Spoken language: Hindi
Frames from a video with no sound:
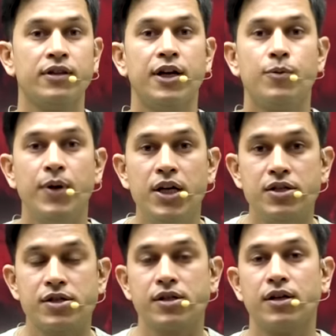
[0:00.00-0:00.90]
दैट
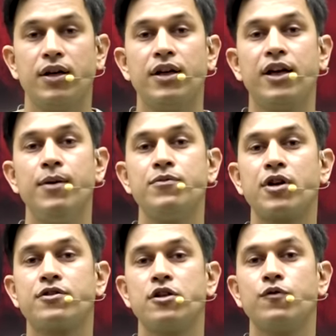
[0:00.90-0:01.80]
मीन्स गेम
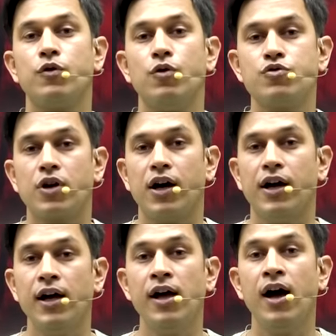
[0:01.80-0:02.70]
सक्सेसफुल हो चुका
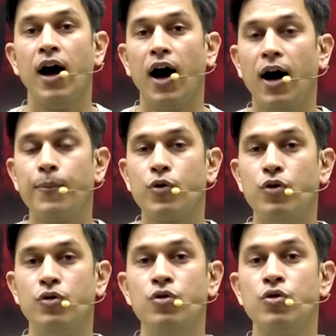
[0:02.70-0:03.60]
है
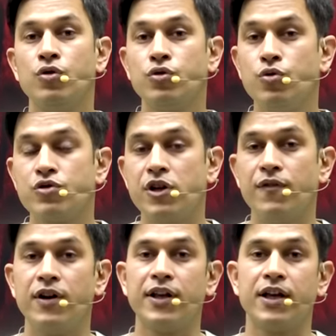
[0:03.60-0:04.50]
आपको दूसरे
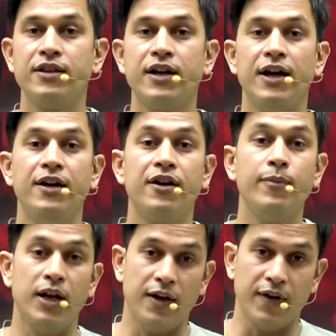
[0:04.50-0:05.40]
वर्ल्ड के अंदर एंट्री
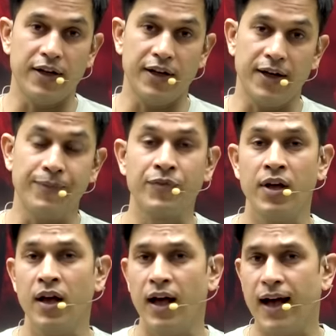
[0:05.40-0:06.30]
मिलने वाली है
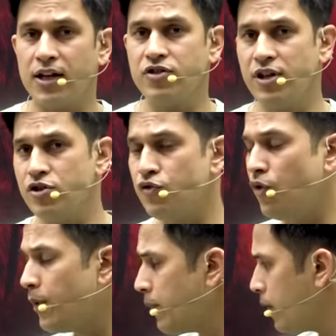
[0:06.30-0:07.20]
एक्चुअली जो
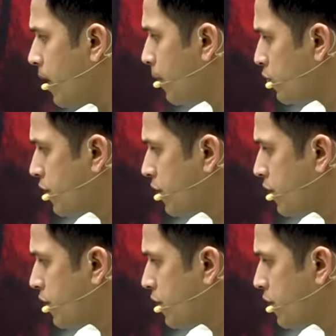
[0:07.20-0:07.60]
वुमेन है मैं भी आपको